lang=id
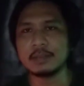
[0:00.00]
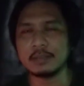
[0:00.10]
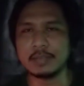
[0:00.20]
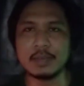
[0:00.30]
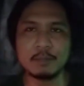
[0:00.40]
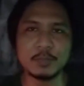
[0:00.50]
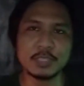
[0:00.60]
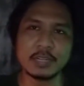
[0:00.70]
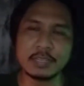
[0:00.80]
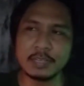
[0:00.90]
Ya
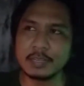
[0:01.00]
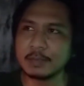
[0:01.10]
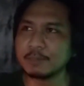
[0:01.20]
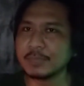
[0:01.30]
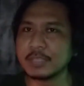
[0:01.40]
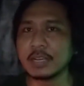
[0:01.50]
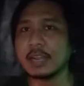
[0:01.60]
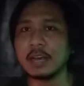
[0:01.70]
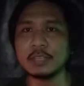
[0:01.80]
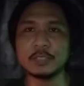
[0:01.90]
misalnya
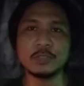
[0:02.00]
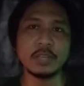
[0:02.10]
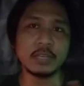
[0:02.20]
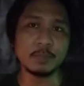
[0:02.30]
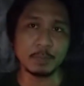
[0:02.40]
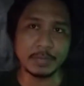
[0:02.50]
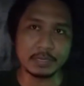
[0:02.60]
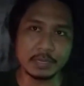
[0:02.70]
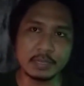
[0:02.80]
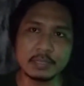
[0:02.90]
segala hal di dunia ini
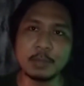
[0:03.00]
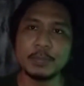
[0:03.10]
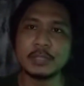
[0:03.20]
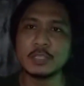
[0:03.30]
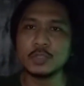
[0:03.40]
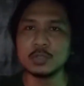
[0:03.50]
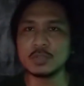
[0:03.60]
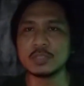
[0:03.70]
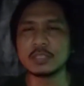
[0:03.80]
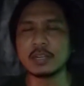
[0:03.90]
berbeda tapi
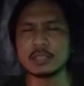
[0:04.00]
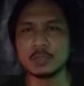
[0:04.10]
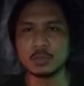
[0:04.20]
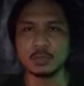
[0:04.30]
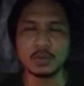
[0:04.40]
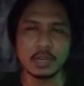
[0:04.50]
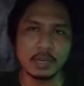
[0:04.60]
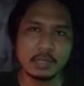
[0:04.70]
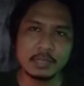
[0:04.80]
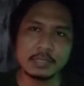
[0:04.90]
tersusun secara
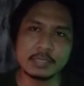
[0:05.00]
struktural